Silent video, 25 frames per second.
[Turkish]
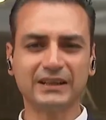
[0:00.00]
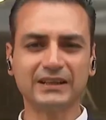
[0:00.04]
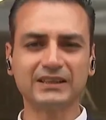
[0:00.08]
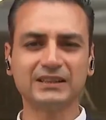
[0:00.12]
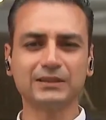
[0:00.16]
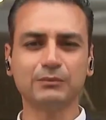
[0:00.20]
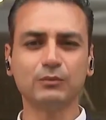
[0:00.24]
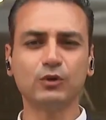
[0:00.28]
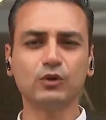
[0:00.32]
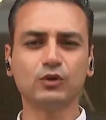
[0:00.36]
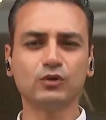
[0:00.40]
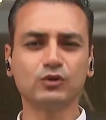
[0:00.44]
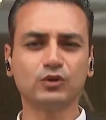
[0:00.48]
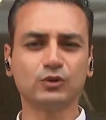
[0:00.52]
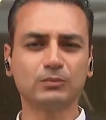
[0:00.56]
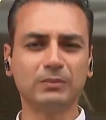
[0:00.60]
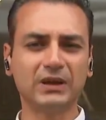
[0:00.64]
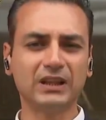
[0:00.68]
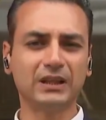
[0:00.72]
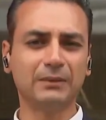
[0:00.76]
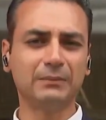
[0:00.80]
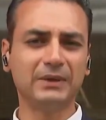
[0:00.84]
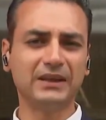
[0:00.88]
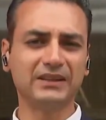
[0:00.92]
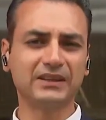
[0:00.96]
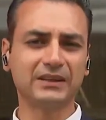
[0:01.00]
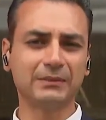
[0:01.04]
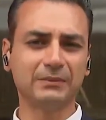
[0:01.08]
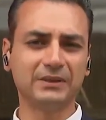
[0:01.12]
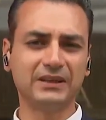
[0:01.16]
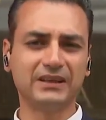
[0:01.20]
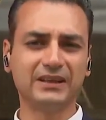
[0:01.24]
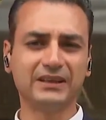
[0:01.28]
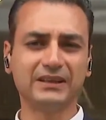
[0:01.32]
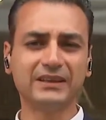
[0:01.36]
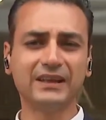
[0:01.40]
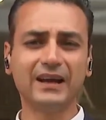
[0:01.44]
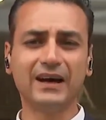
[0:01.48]
arkadaşım Özgür Balaban'la
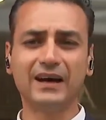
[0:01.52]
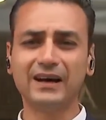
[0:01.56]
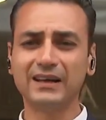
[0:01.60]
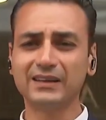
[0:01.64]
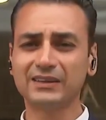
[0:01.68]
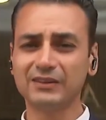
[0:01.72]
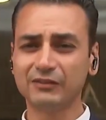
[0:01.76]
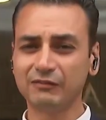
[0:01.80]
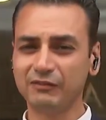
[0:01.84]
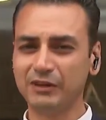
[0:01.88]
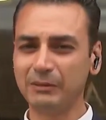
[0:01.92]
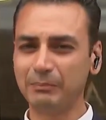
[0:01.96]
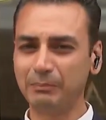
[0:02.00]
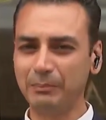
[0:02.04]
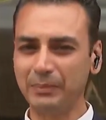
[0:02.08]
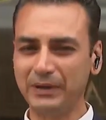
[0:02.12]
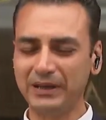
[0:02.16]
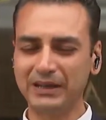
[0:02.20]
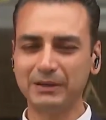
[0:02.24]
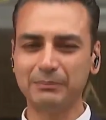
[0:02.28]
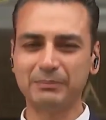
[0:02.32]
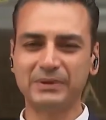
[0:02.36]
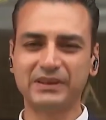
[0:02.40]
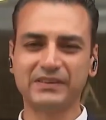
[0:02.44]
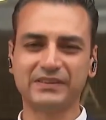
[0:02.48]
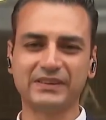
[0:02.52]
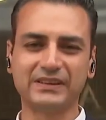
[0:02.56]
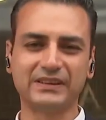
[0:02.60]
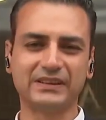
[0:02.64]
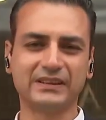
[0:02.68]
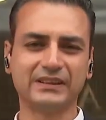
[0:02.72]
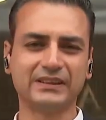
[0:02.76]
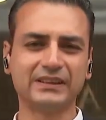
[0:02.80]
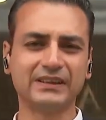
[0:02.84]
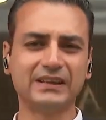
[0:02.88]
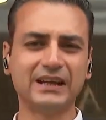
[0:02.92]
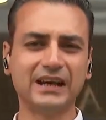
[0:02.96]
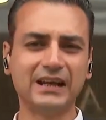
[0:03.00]
birlikte altın ve para
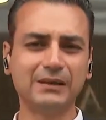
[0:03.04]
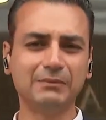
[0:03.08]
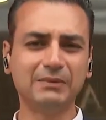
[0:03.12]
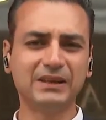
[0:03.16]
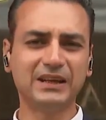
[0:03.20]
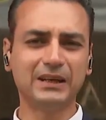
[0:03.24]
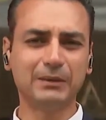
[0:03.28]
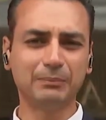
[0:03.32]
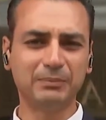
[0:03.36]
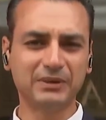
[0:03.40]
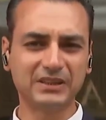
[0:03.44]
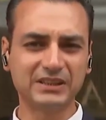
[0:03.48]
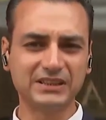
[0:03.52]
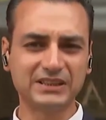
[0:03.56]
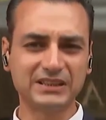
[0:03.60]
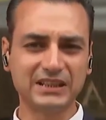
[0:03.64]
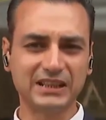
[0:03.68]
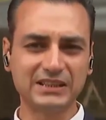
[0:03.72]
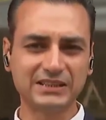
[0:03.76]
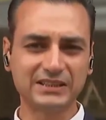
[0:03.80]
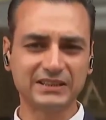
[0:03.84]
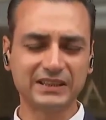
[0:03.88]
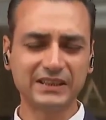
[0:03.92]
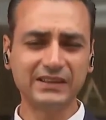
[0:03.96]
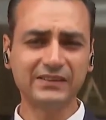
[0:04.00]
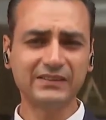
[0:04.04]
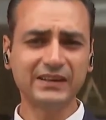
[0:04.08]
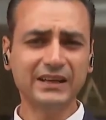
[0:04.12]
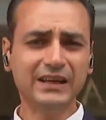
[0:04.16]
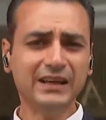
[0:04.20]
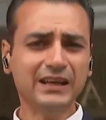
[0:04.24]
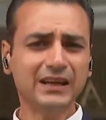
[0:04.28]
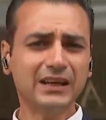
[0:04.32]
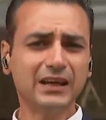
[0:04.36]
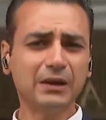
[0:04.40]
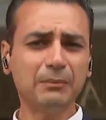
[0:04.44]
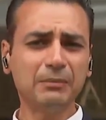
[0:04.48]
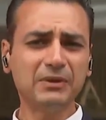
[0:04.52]
piyasalarının kalbi kapalı çarşıdayız.
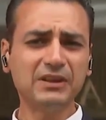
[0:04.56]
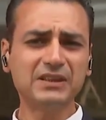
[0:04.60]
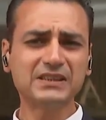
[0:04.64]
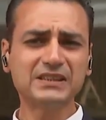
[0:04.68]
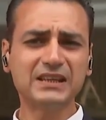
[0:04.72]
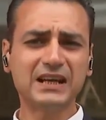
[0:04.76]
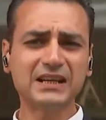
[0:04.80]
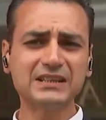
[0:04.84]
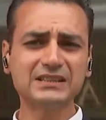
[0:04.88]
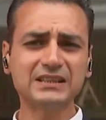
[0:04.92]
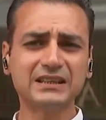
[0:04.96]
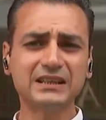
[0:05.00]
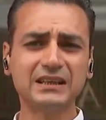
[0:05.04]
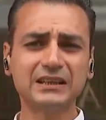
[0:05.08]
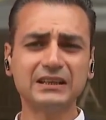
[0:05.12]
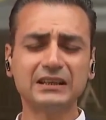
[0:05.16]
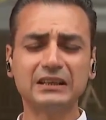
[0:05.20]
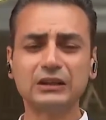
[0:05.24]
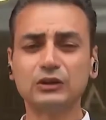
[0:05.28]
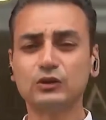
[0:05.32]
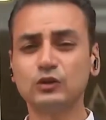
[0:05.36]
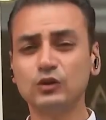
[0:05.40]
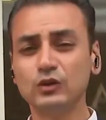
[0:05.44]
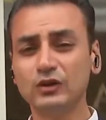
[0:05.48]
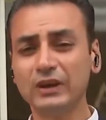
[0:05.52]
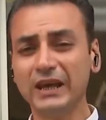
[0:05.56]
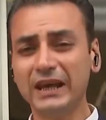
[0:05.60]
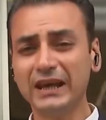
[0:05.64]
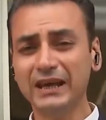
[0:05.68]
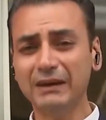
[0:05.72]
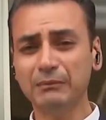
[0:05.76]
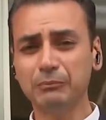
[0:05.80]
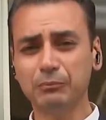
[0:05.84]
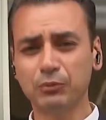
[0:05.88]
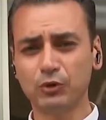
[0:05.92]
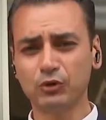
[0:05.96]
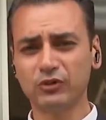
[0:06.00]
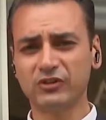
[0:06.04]
Kapalı çarşıya
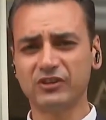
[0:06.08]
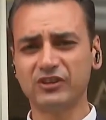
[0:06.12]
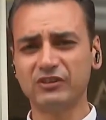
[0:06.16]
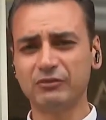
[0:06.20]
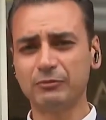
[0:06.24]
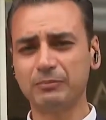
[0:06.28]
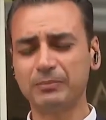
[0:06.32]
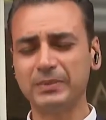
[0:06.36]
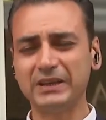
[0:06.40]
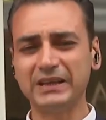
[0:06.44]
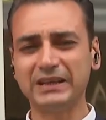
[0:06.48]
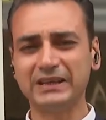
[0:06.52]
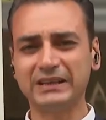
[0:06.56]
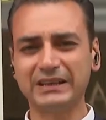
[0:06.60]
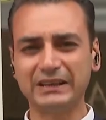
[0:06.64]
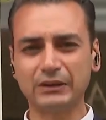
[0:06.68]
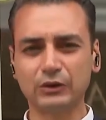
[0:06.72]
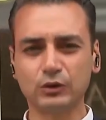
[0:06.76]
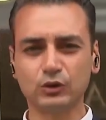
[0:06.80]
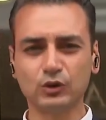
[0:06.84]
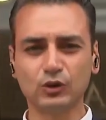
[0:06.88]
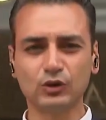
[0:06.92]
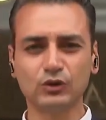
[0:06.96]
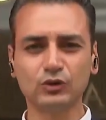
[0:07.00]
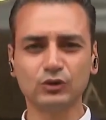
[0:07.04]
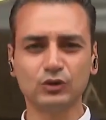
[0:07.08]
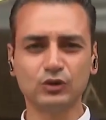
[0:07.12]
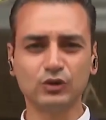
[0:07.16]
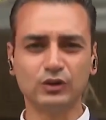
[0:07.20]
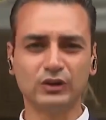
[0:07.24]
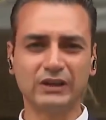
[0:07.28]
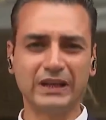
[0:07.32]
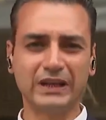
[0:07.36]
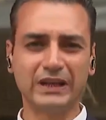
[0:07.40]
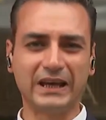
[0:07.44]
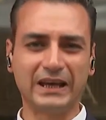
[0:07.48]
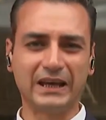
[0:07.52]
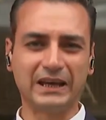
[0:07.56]
güne pozitif bir
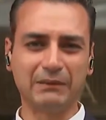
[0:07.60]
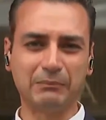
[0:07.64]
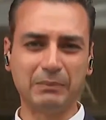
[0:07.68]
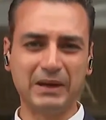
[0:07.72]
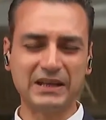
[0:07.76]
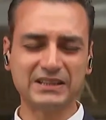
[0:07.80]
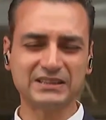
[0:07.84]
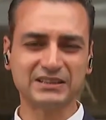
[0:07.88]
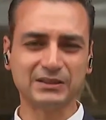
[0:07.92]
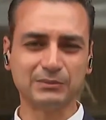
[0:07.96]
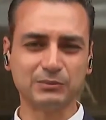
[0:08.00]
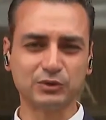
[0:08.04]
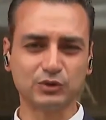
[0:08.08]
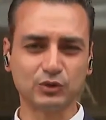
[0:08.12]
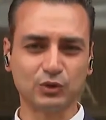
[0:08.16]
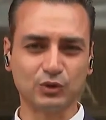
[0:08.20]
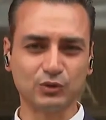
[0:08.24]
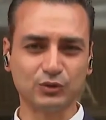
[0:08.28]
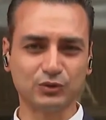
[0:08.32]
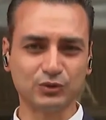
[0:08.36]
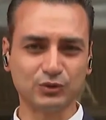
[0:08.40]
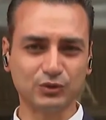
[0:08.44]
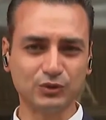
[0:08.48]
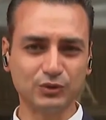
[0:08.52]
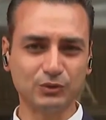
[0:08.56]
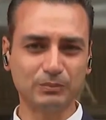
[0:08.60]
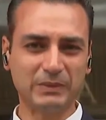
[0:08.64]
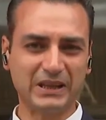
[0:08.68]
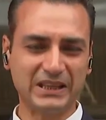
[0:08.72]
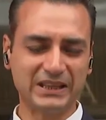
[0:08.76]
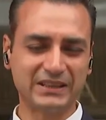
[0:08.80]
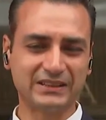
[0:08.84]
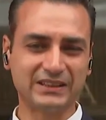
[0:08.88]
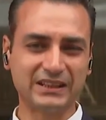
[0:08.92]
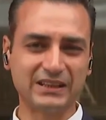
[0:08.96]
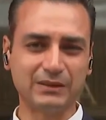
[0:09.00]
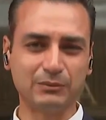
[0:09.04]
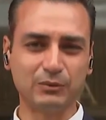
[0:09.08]
görüntüyle başlamış olduğunu
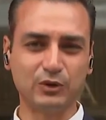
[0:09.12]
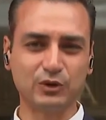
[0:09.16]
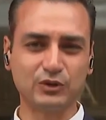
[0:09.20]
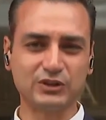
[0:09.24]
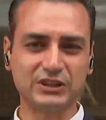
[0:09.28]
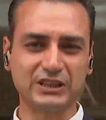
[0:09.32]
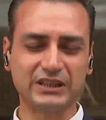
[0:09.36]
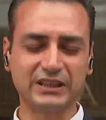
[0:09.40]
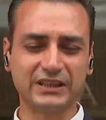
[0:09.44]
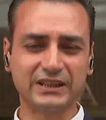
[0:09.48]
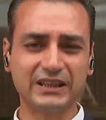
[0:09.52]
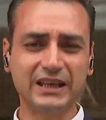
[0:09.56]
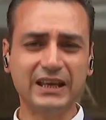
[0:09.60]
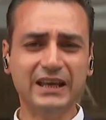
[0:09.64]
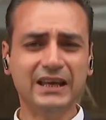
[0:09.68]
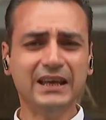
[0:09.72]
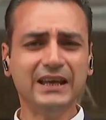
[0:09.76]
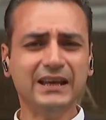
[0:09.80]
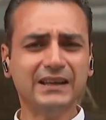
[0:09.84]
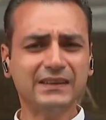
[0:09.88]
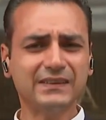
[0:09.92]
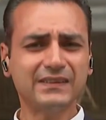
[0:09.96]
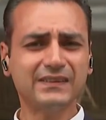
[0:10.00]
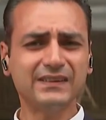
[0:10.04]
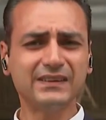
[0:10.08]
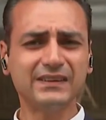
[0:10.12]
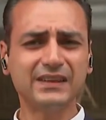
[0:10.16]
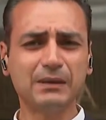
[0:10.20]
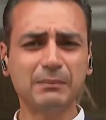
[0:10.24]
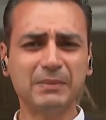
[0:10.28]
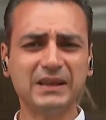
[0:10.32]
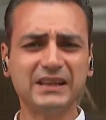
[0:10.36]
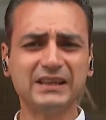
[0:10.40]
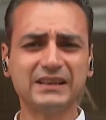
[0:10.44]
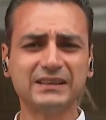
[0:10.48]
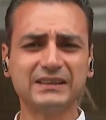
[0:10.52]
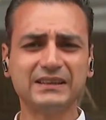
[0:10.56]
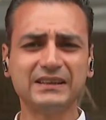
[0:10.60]
belirtelim öncelikle. Sizin de
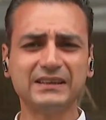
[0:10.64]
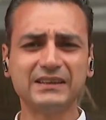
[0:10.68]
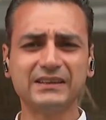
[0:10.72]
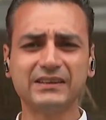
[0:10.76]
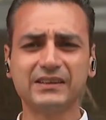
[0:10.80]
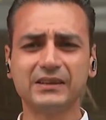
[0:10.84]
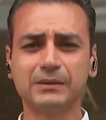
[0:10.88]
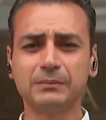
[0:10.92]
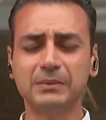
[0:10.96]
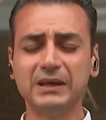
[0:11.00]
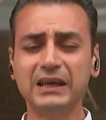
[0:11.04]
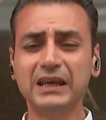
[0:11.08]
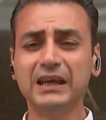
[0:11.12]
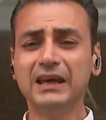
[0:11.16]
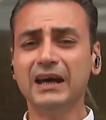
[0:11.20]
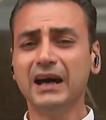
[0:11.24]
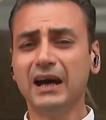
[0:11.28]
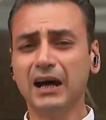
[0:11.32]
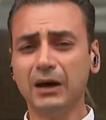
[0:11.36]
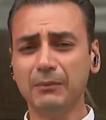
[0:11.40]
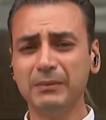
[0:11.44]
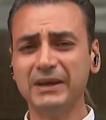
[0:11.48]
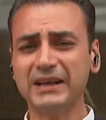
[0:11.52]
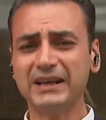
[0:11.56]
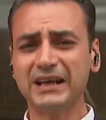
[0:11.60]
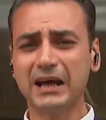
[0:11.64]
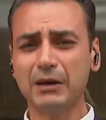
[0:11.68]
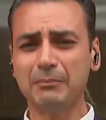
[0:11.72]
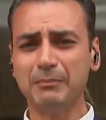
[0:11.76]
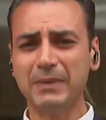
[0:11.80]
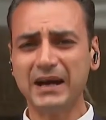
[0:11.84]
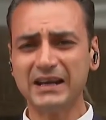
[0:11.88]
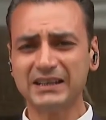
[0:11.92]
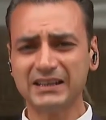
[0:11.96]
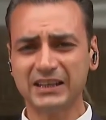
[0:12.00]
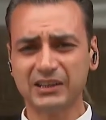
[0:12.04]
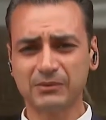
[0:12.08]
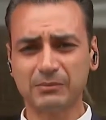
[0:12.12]
belirttiğiniz gibi Amerikan
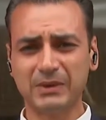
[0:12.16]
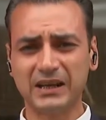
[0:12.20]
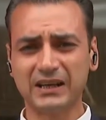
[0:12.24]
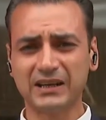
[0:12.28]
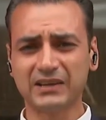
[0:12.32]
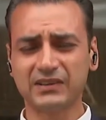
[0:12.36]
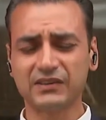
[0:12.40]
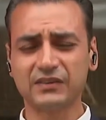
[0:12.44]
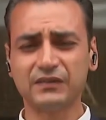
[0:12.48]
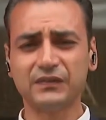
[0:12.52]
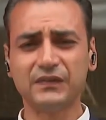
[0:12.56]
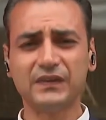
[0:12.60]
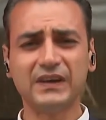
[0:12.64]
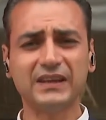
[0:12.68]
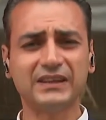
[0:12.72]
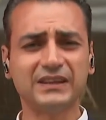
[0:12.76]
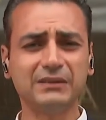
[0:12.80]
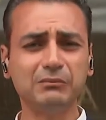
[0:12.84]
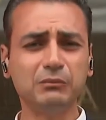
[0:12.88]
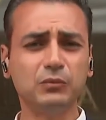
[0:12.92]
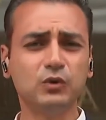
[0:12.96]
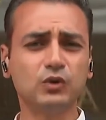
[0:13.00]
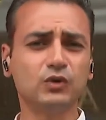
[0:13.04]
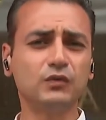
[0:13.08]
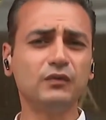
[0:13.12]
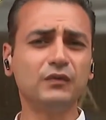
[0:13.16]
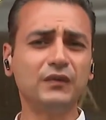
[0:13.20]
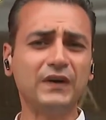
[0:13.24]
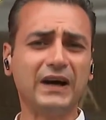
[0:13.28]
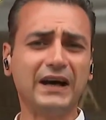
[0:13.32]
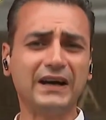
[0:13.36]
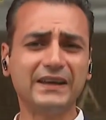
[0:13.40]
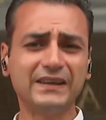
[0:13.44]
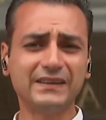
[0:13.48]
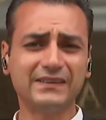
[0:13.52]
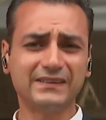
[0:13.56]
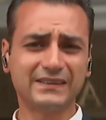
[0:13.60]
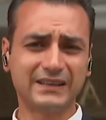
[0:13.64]
Merkez Bankası Fed'in bugün
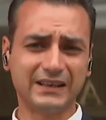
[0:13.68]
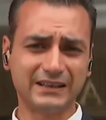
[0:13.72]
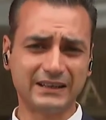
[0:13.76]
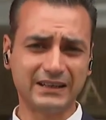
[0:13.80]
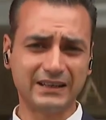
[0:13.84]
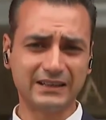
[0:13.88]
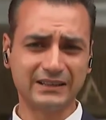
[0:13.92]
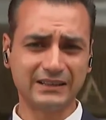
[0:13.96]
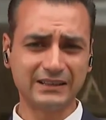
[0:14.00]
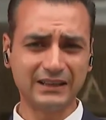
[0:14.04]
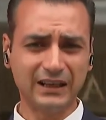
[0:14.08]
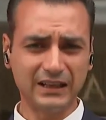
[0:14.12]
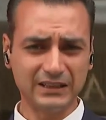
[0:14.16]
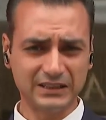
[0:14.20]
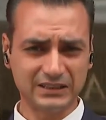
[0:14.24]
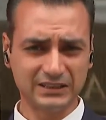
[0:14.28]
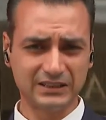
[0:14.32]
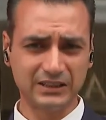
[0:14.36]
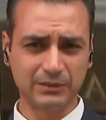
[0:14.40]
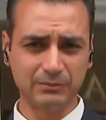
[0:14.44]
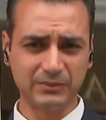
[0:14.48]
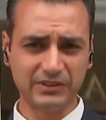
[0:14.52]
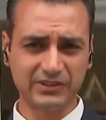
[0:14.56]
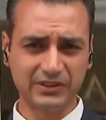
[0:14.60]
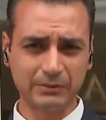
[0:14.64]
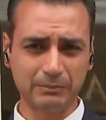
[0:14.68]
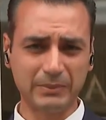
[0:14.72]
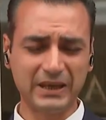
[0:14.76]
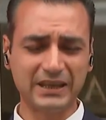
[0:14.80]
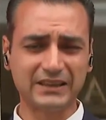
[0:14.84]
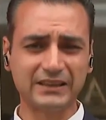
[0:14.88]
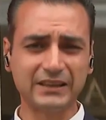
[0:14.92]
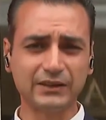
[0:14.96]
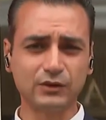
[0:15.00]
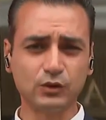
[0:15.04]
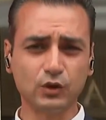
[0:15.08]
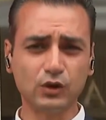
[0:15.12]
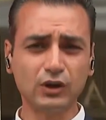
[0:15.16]
faiz kararını açıklaması
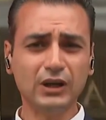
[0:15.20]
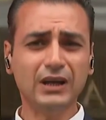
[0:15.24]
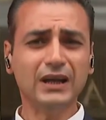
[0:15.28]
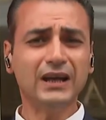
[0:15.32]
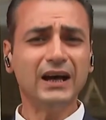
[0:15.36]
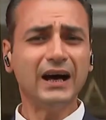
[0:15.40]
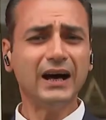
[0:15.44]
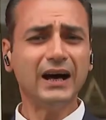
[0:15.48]
bekleniyor.